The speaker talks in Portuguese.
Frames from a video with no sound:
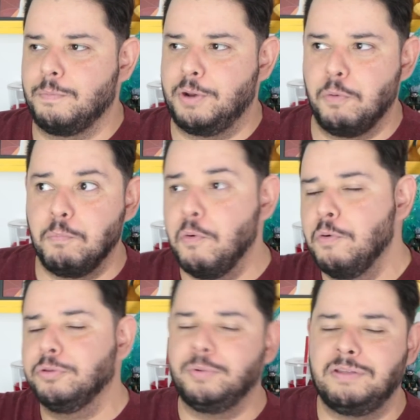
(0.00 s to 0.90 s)
sobre o
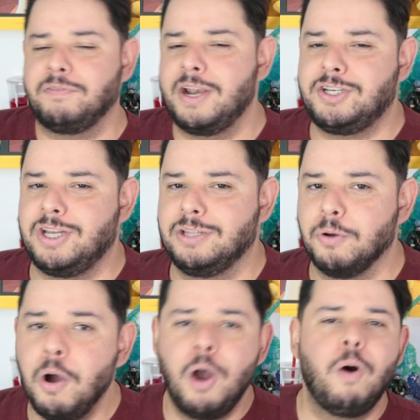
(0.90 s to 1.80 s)
mundo
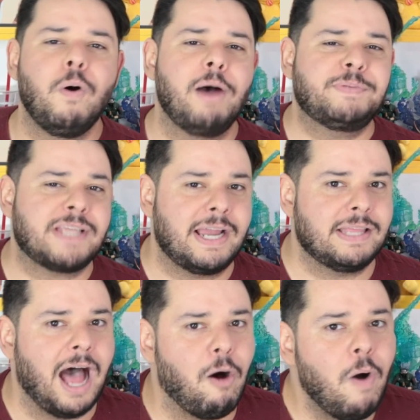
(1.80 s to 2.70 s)
invertido, o Upside
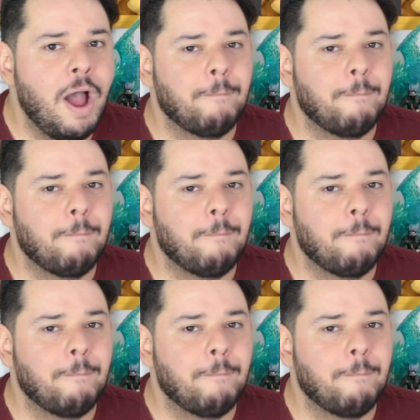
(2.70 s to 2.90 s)
Down,